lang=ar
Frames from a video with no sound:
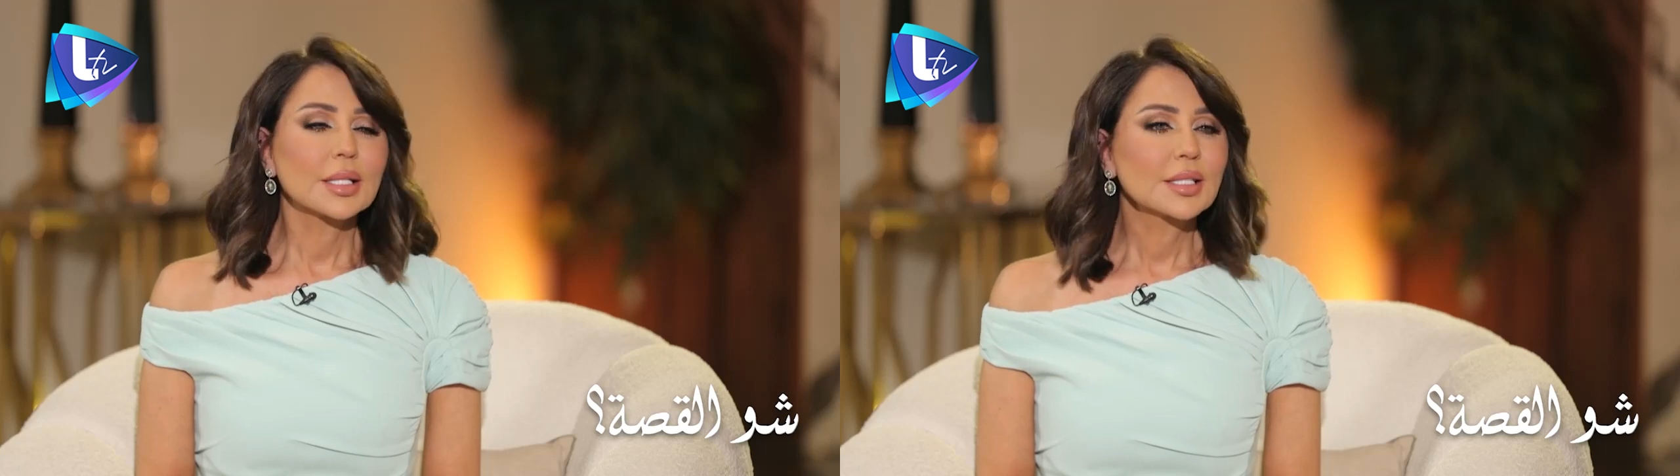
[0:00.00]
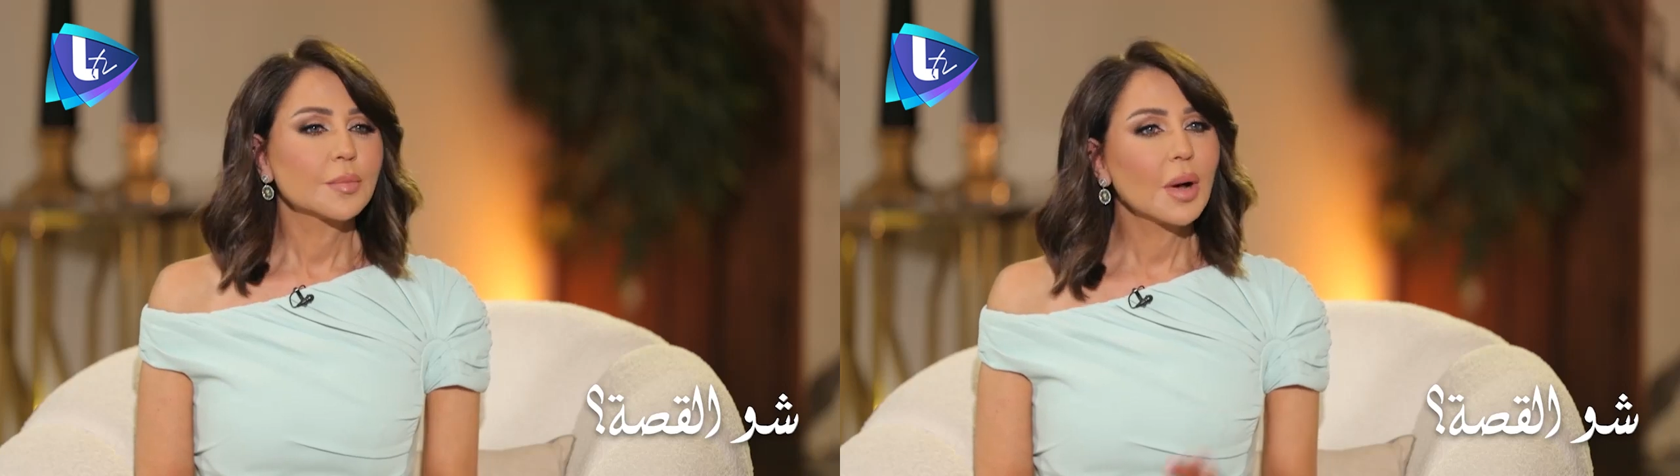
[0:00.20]

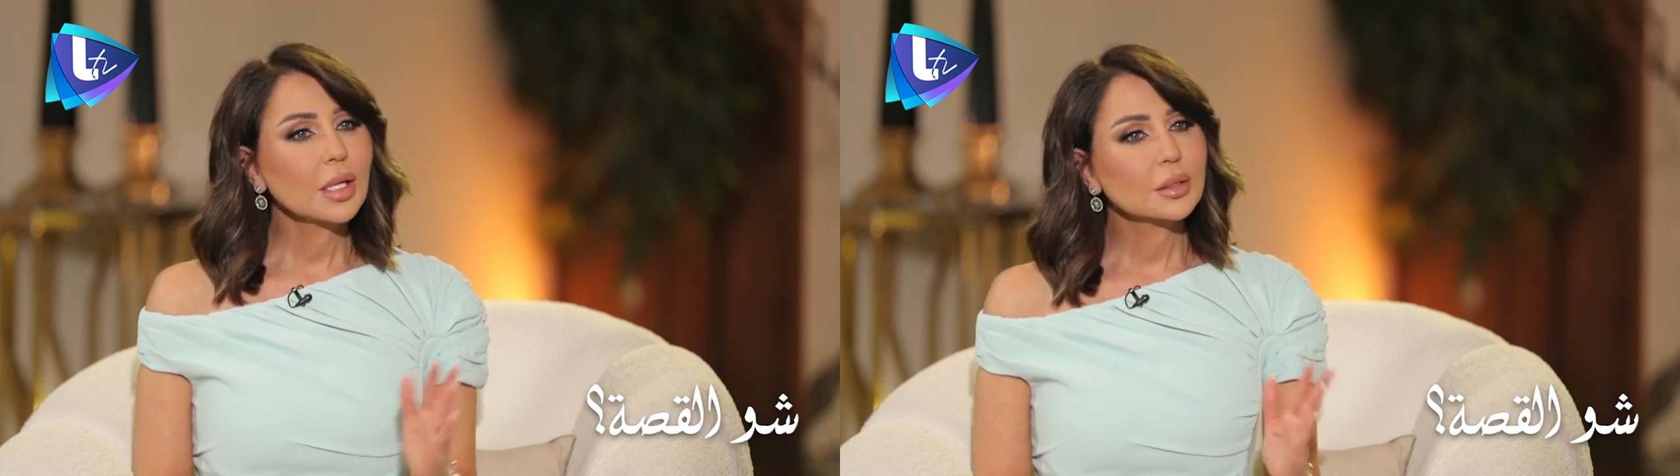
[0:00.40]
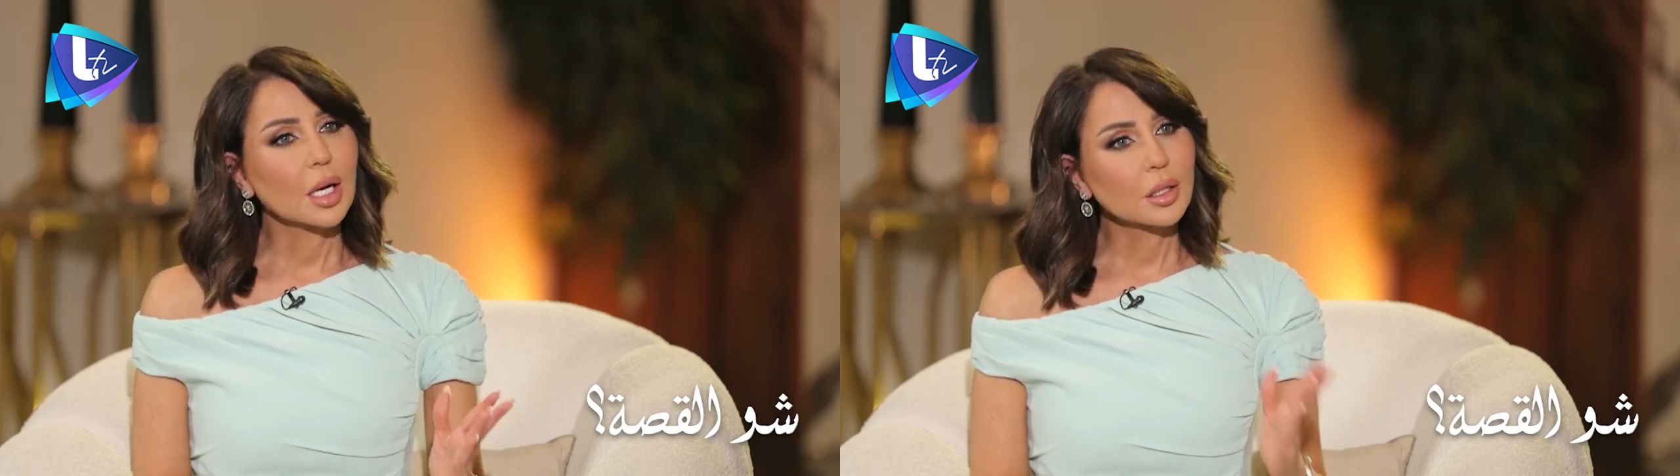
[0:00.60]
نانسي
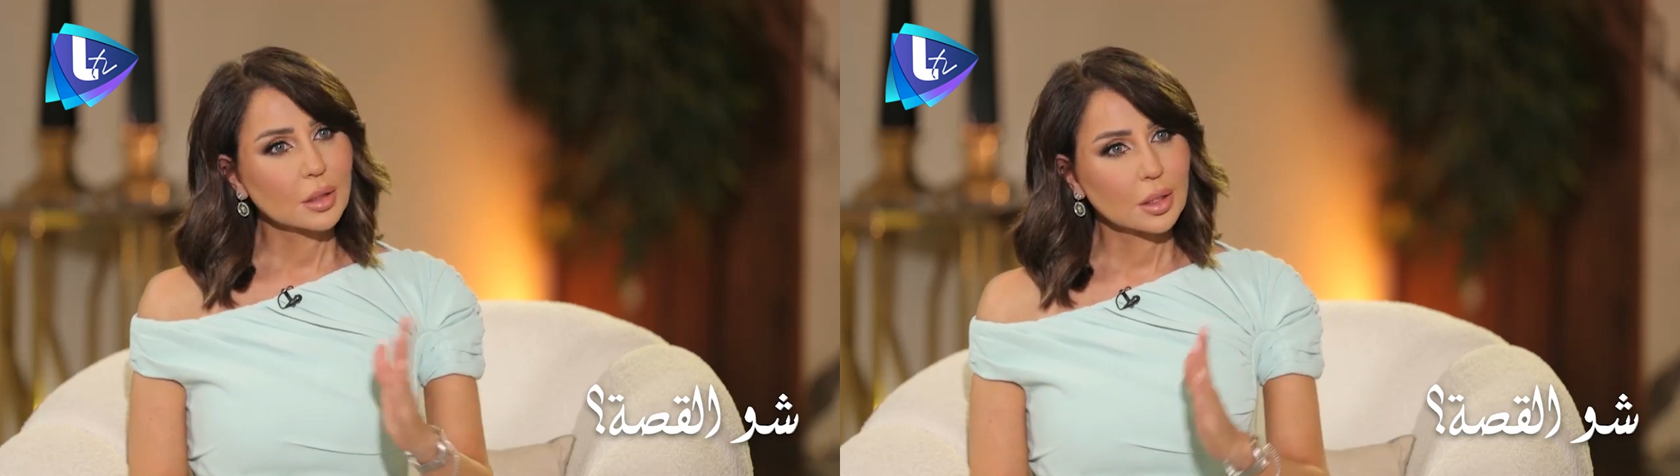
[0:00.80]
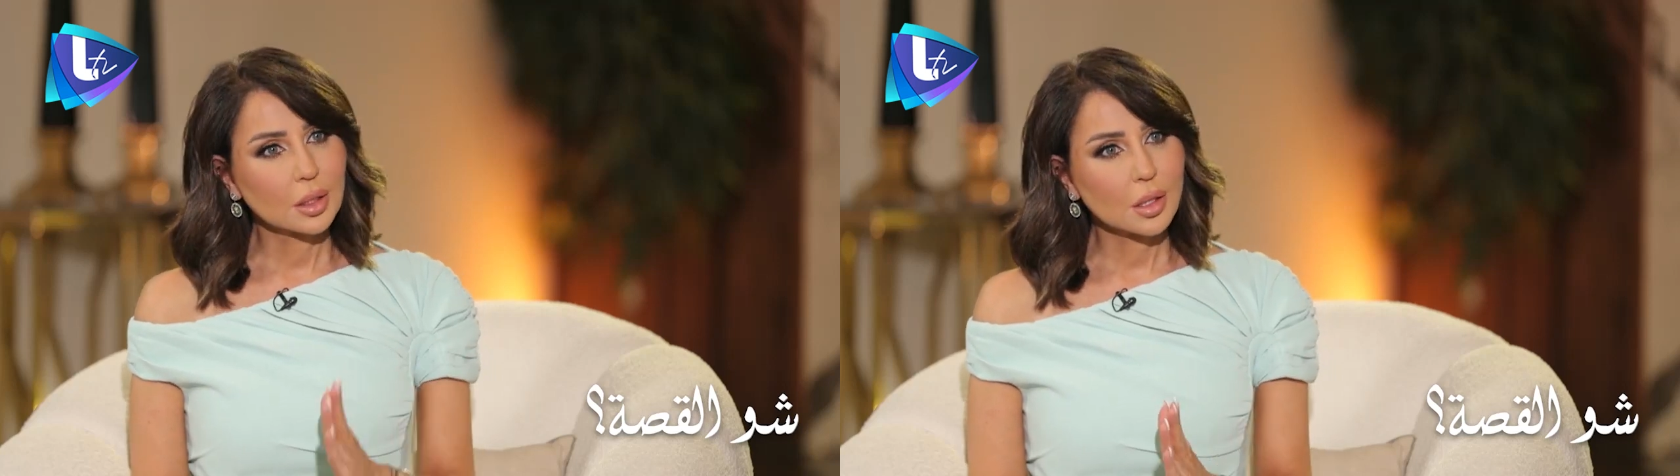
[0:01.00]
بعد
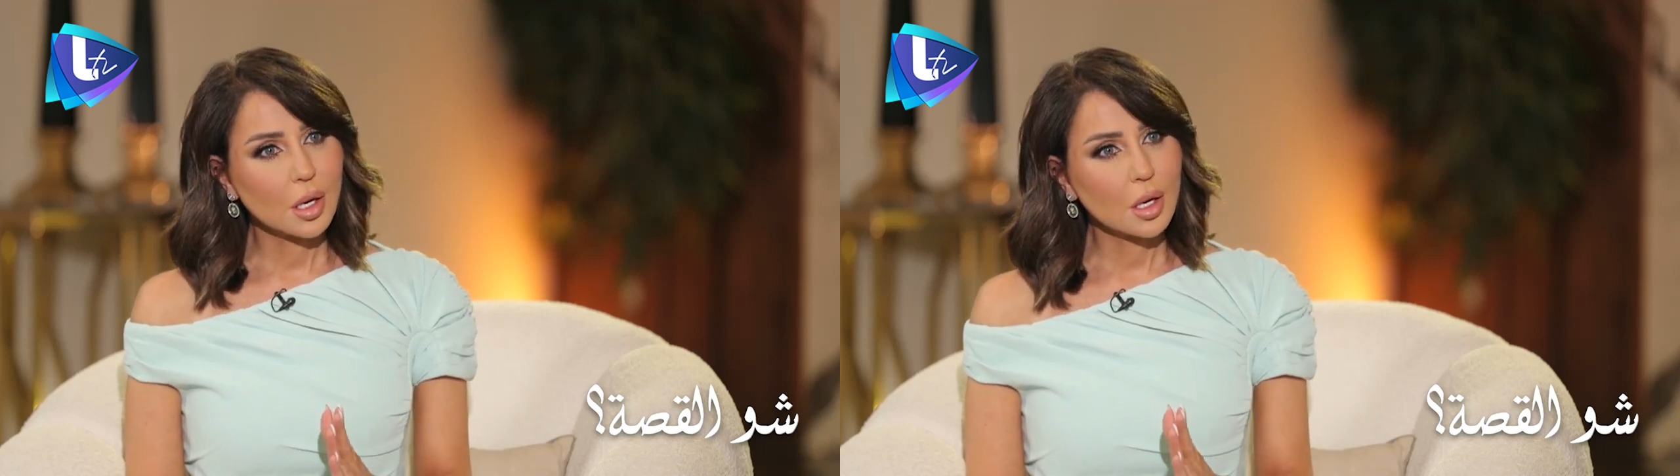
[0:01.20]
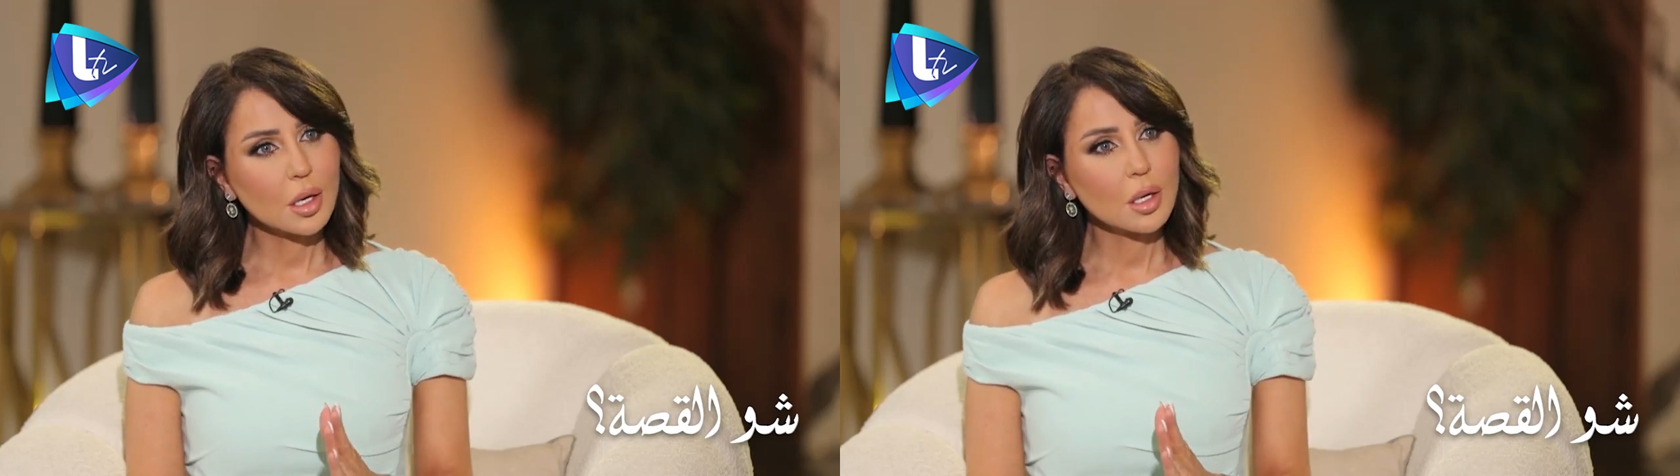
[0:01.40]
عرض
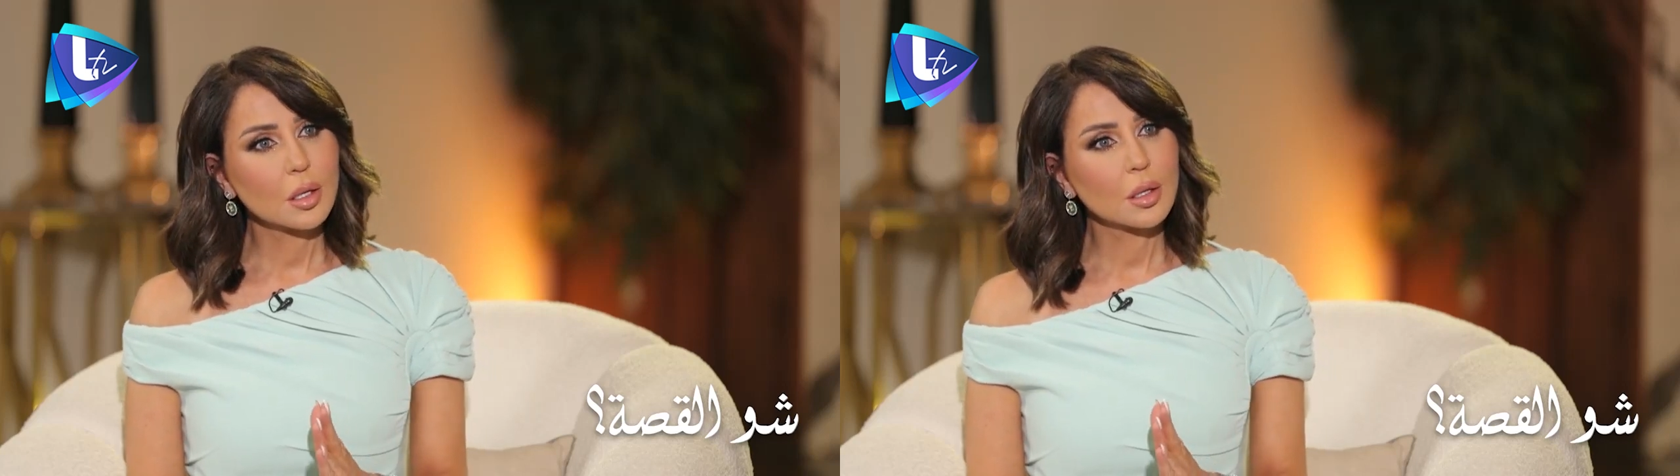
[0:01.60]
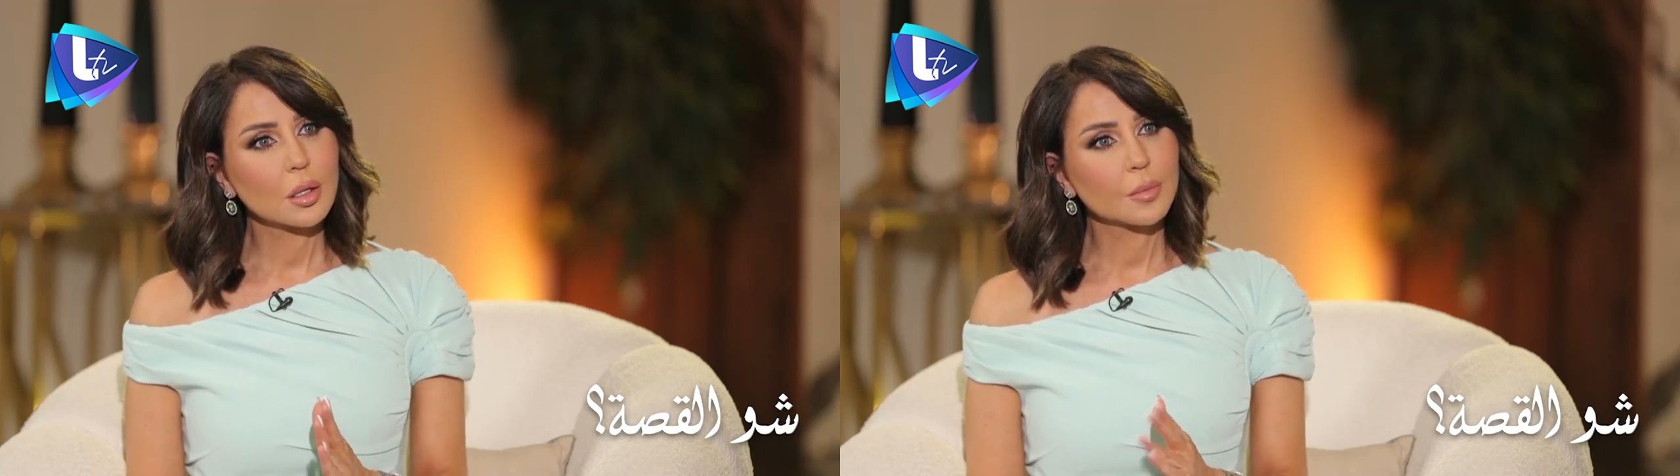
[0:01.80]
اللقاء
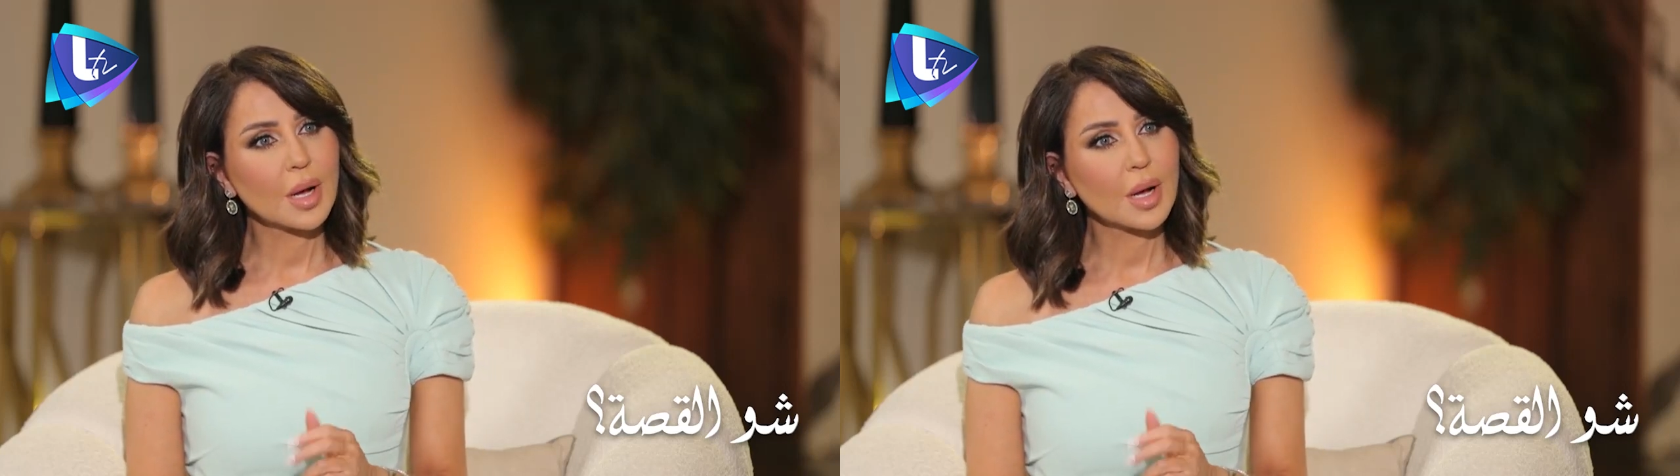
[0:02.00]
آه،